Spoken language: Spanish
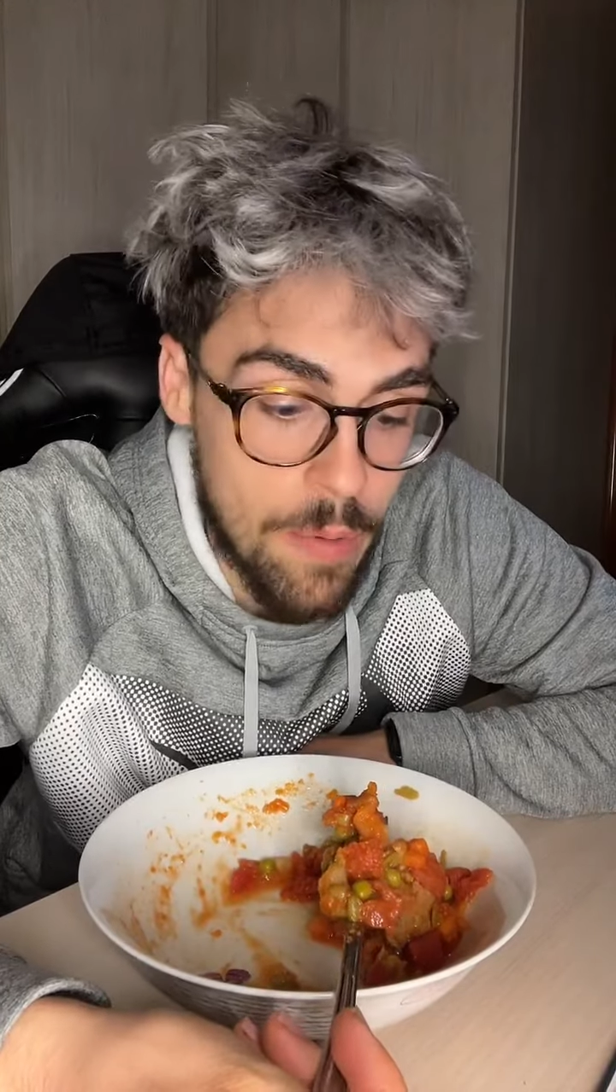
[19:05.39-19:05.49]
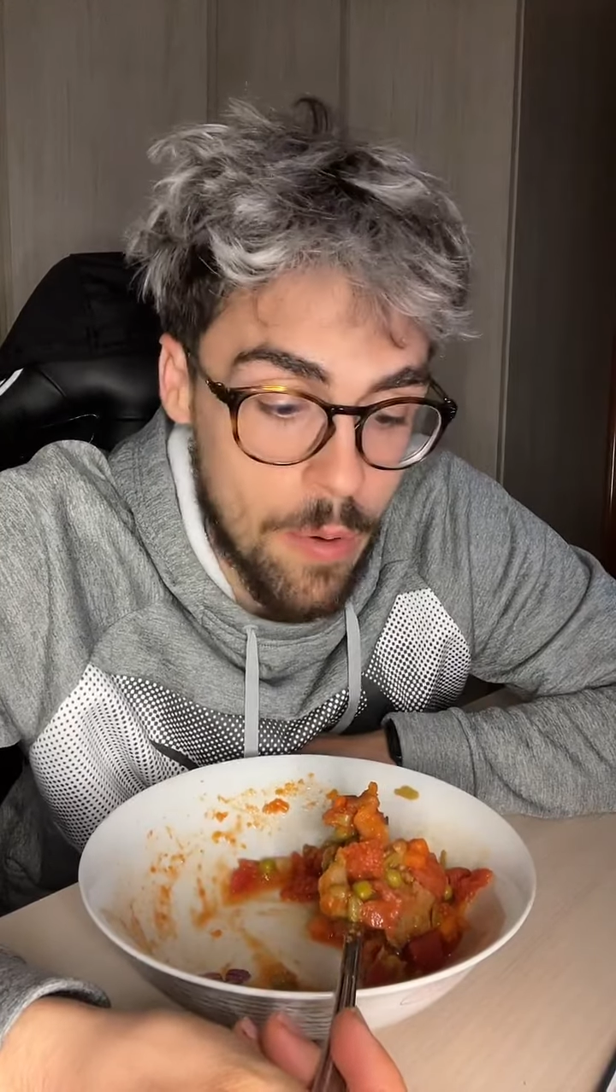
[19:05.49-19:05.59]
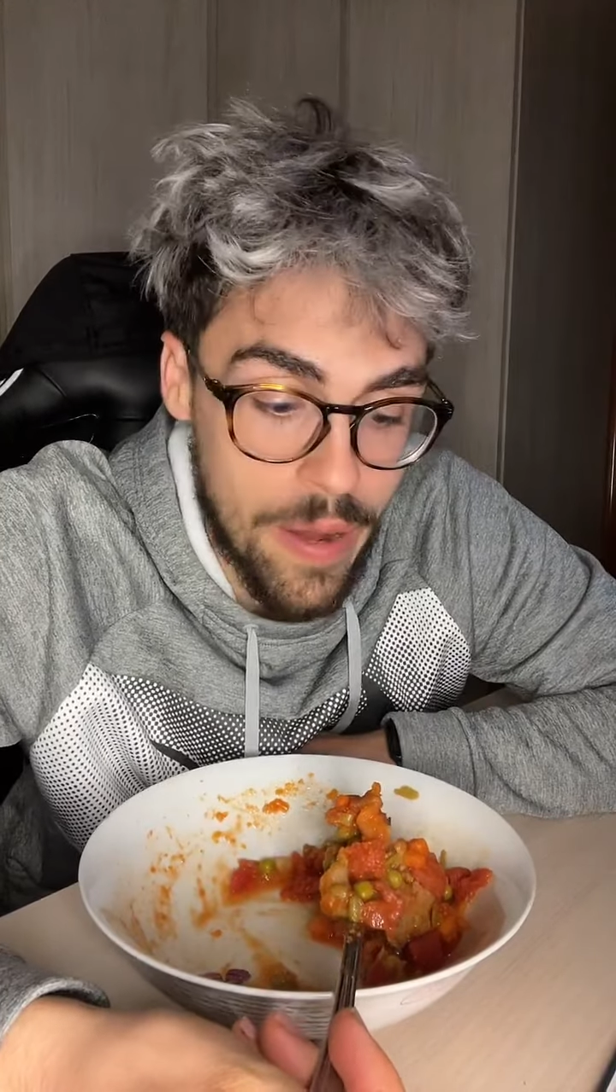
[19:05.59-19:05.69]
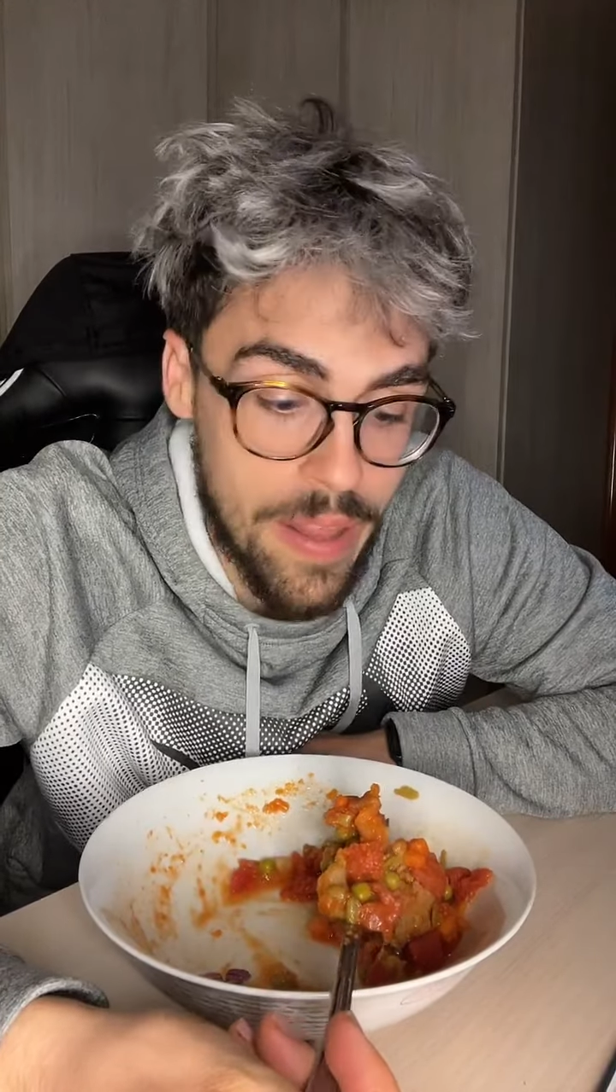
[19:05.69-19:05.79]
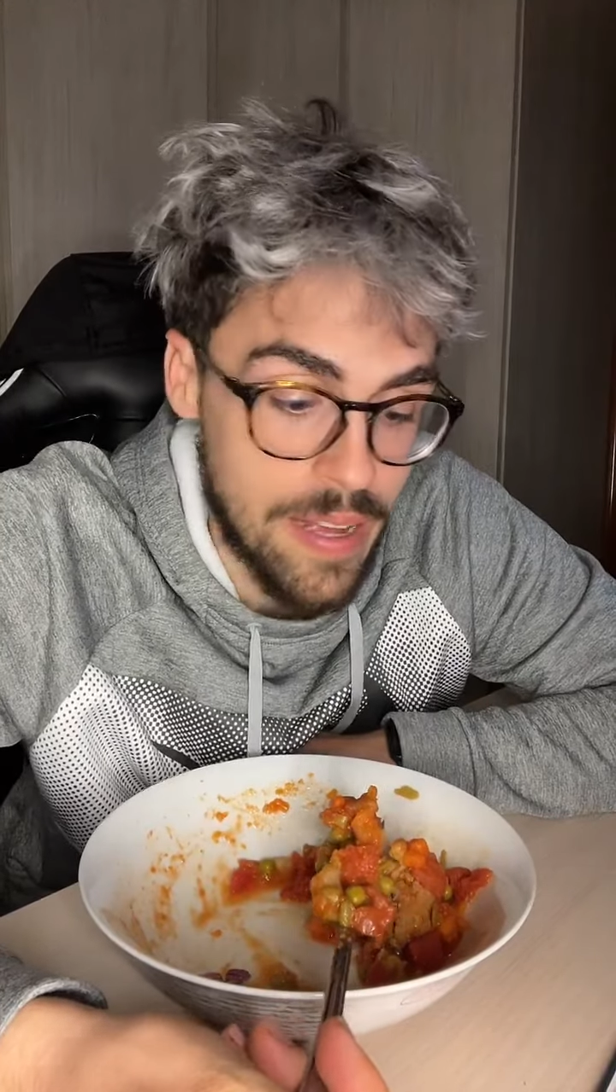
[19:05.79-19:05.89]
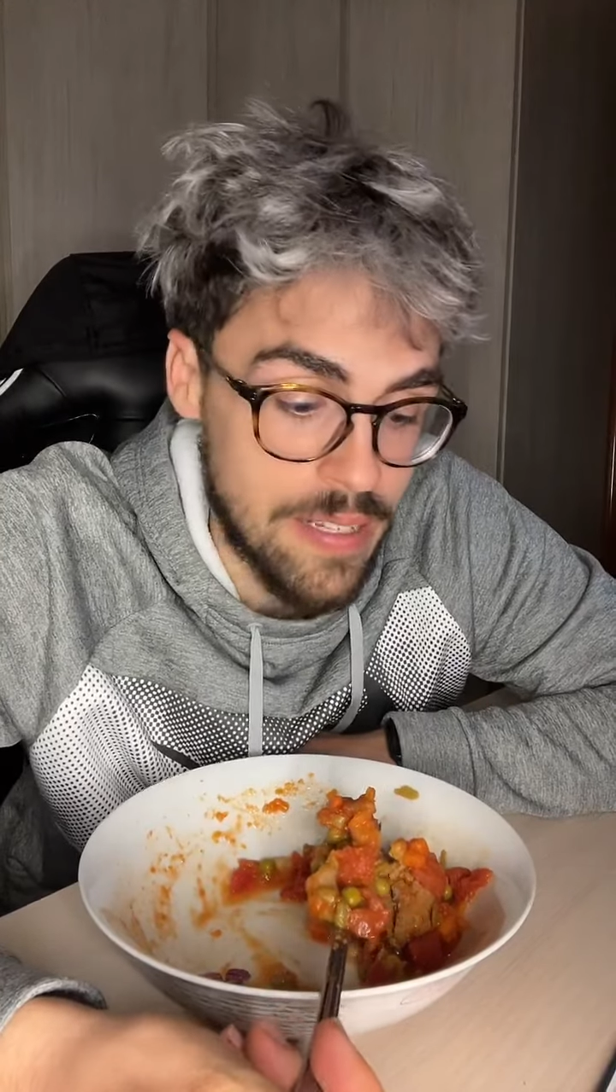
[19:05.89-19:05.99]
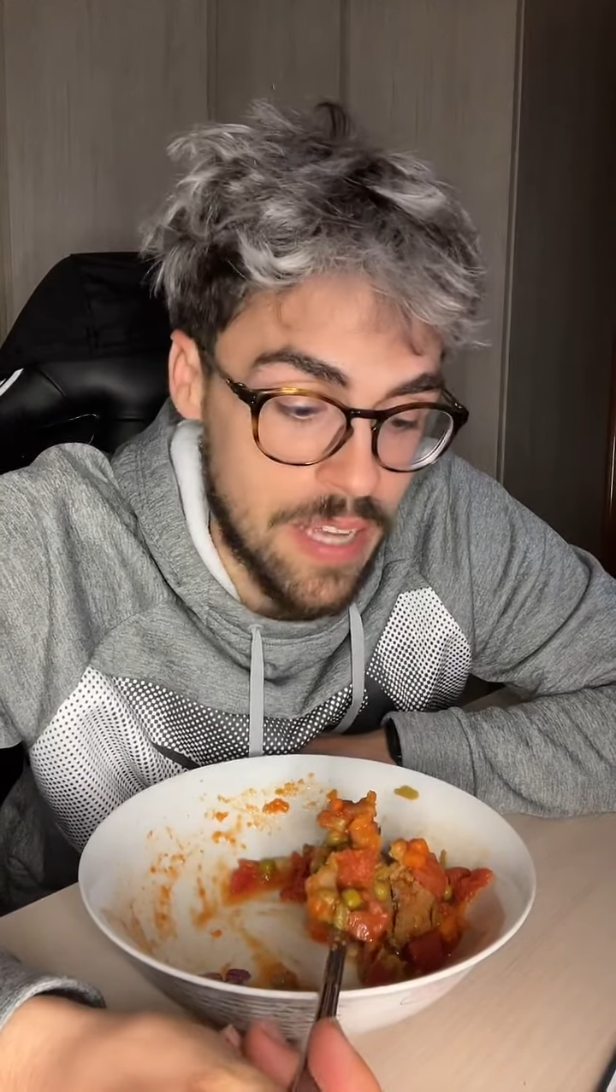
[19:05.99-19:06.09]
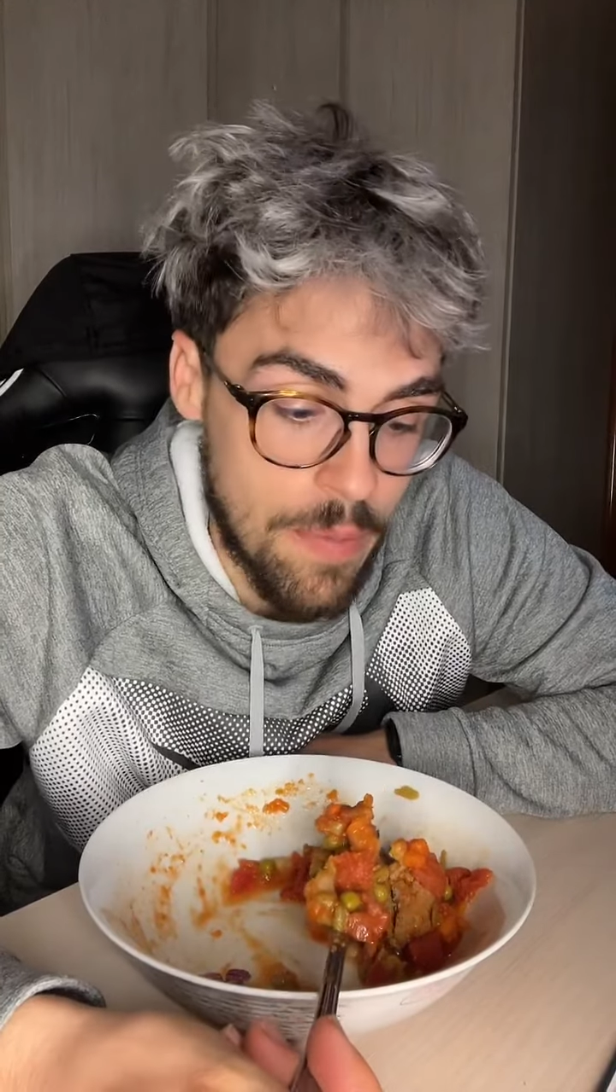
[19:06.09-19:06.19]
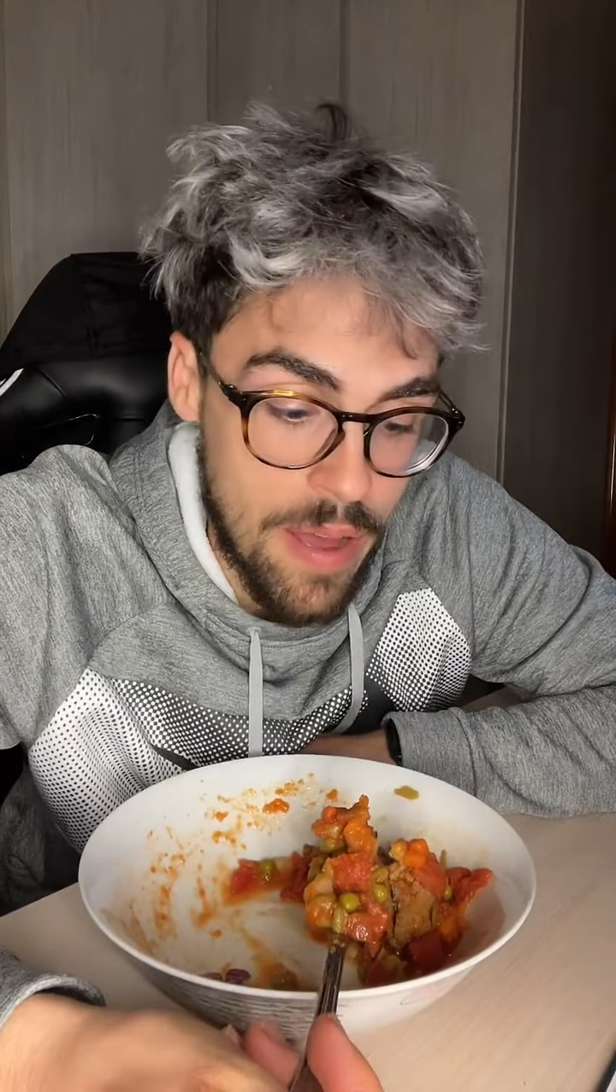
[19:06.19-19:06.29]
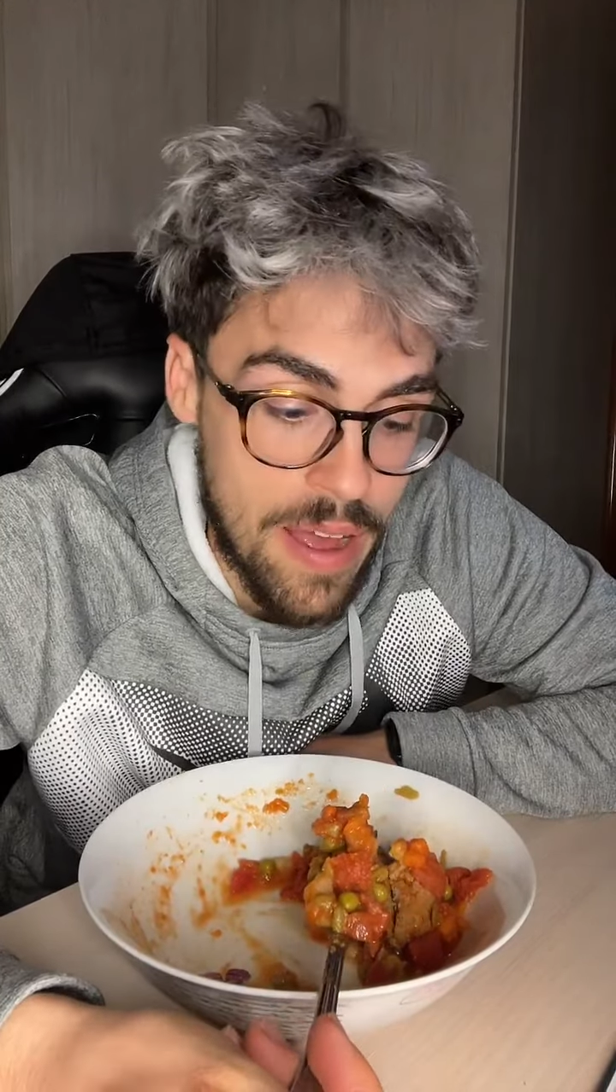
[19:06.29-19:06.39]
volveré a
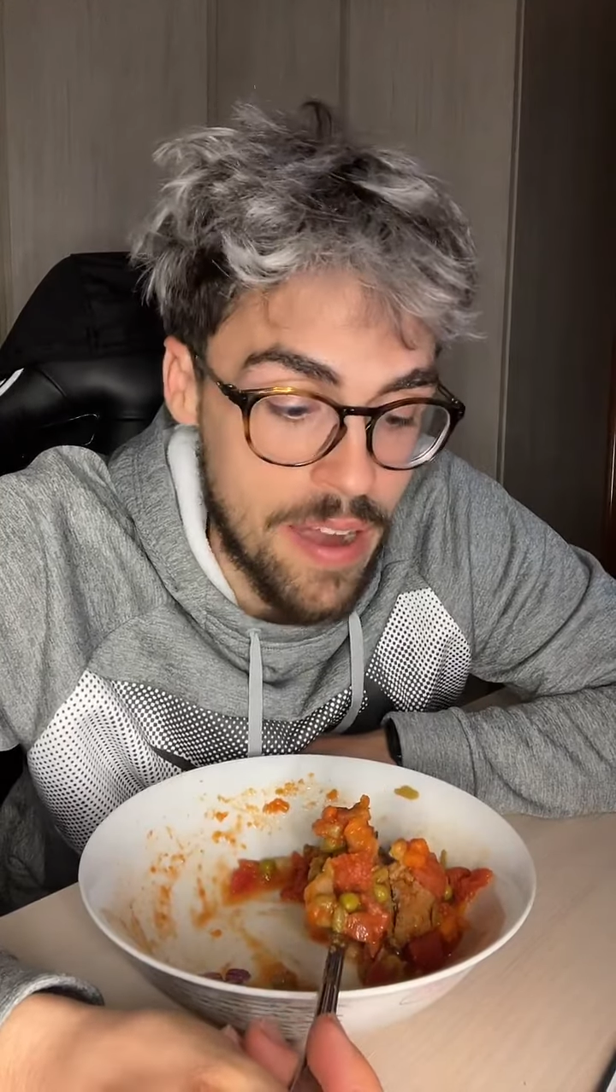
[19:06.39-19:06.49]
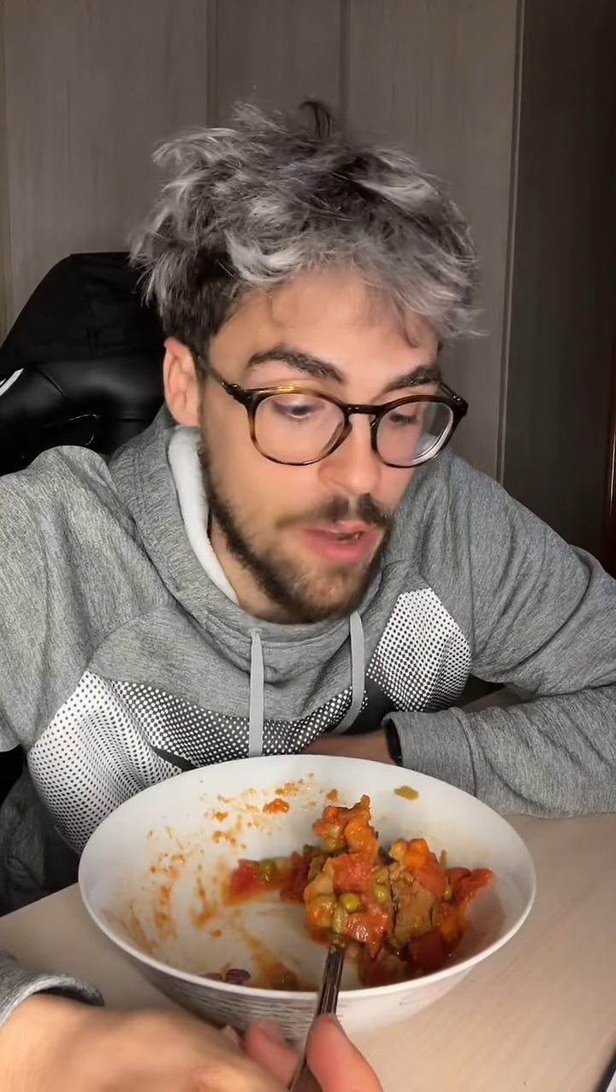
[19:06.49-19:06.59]
descansar más,